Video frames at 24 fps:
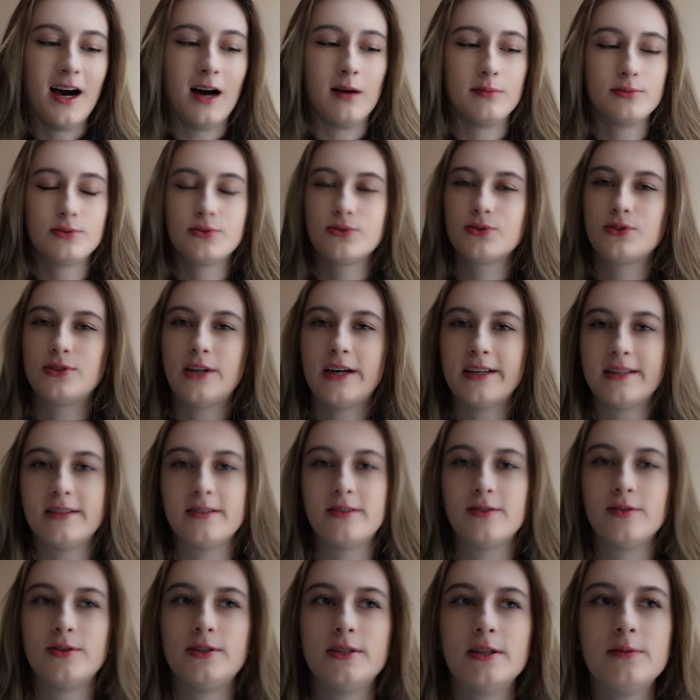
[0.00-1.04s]
обсуждать
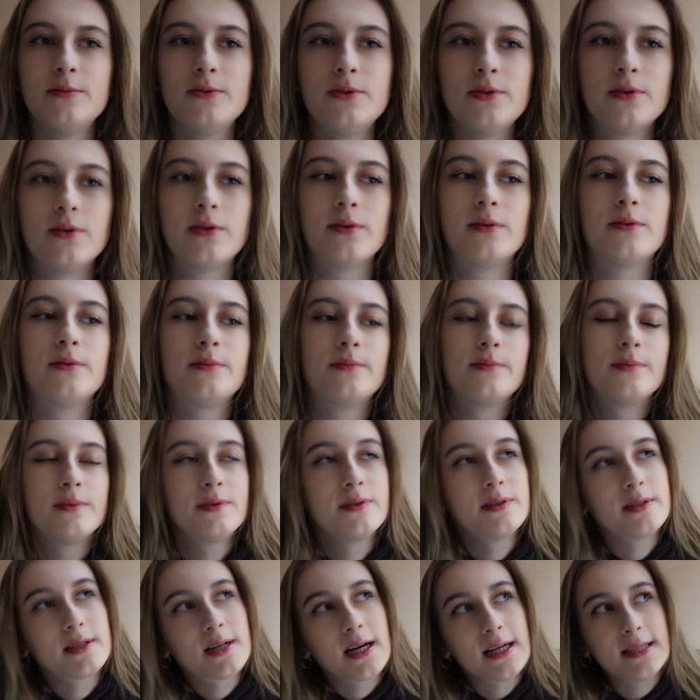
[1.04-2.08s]
эту тему,
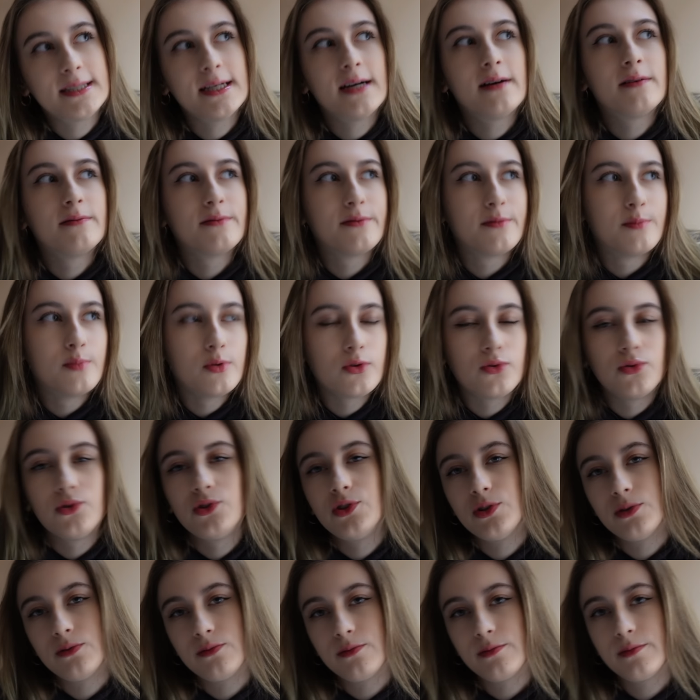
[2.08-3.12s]
хотя в
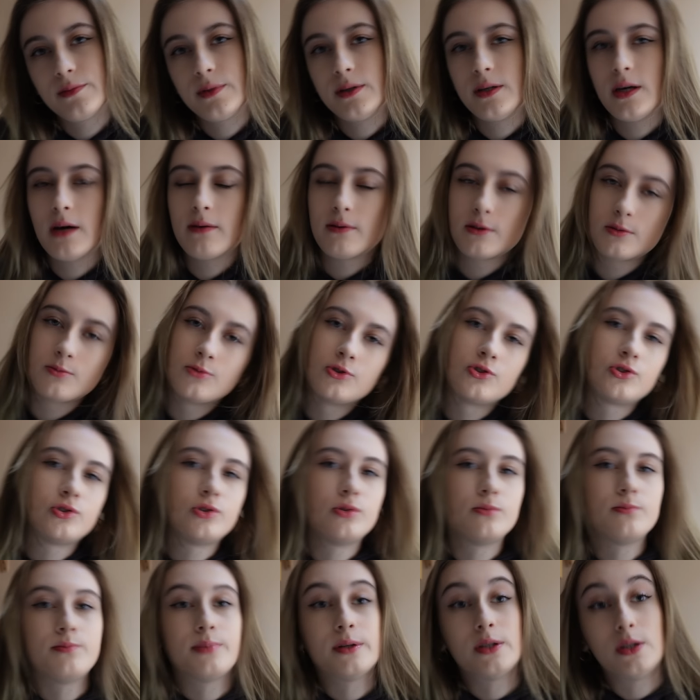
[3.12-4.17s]
будущем я, возможно,
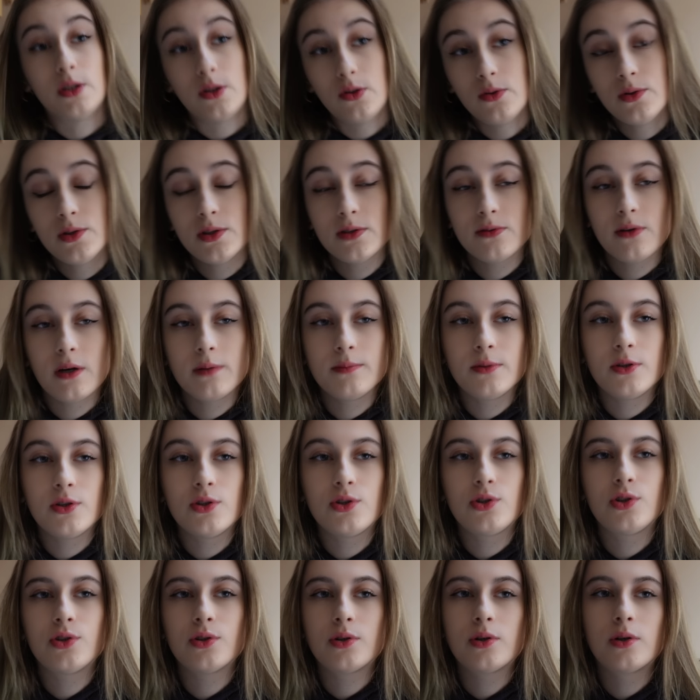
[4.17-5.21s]
поделюсь с вами
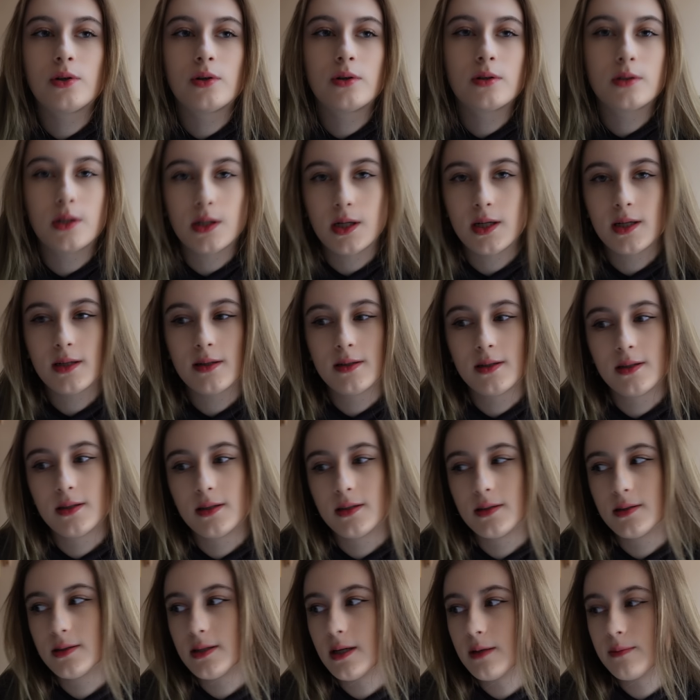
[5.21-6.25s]
еще, как
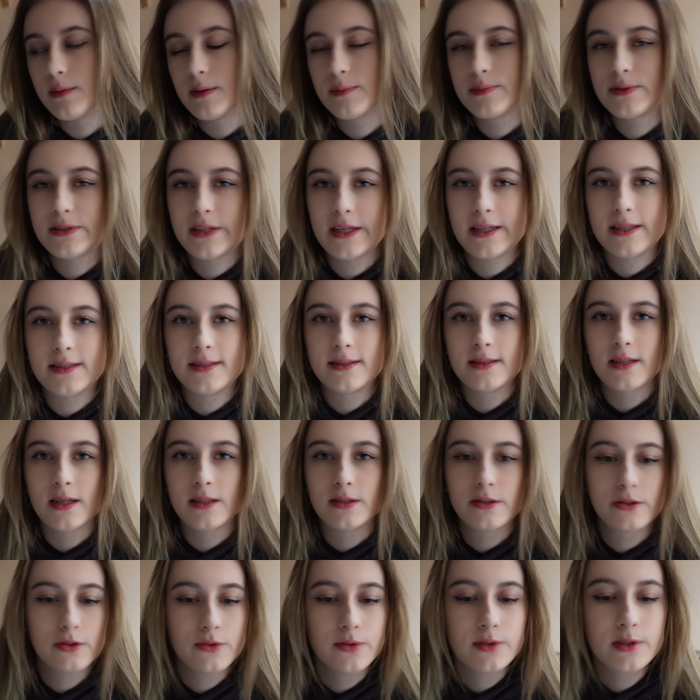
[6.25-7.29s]
э, там обстоят дела
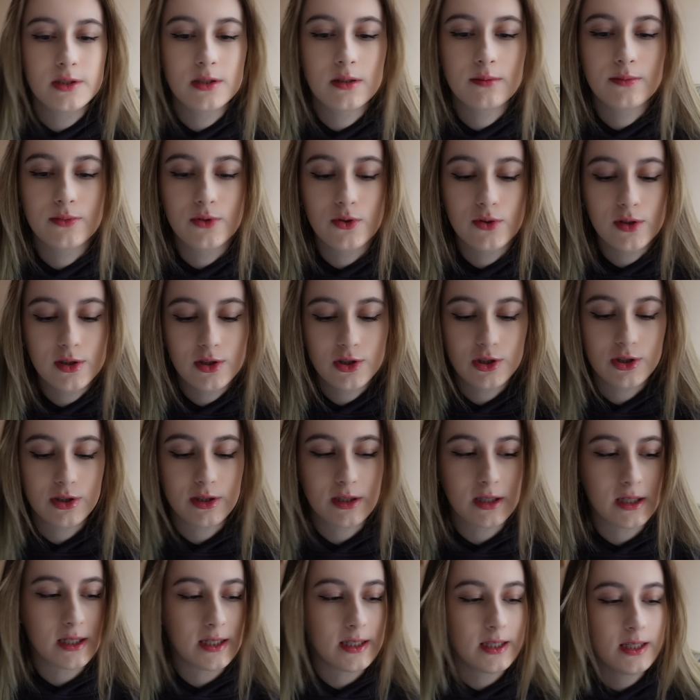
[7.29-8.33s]
с носом, дышит
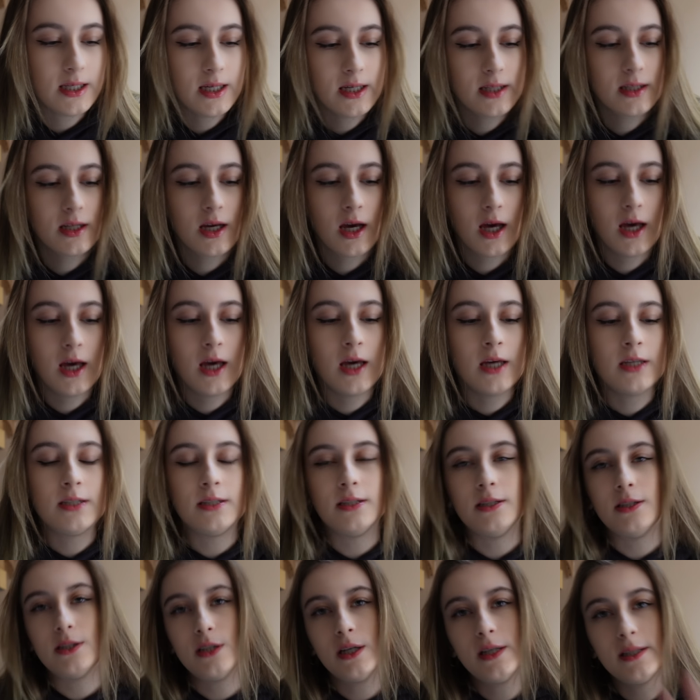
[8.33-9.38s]
или нет.
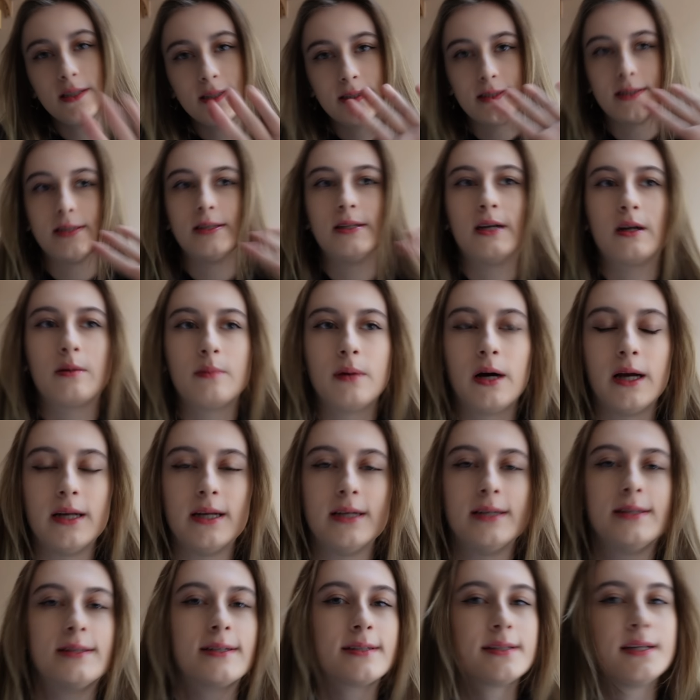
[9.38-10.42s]
Сейчас нормально,
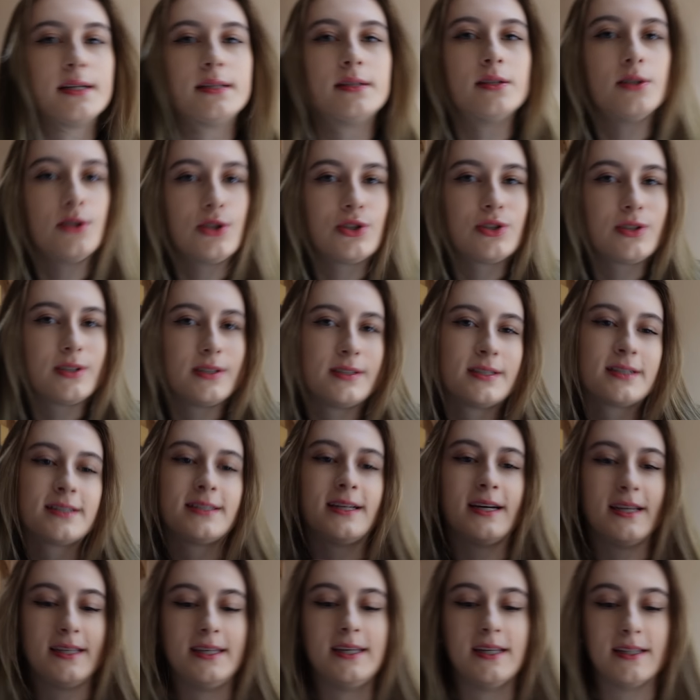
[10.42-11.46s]
иногда дышит,
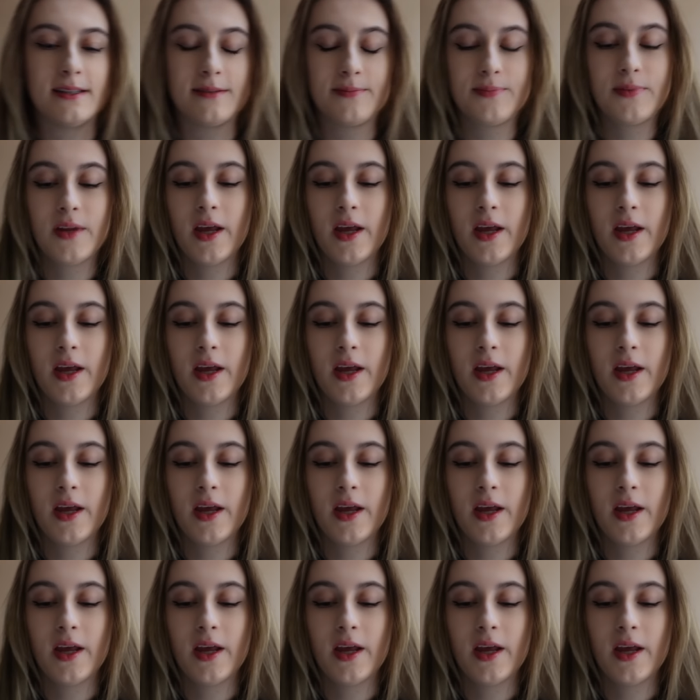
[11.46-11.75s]
иногда нет.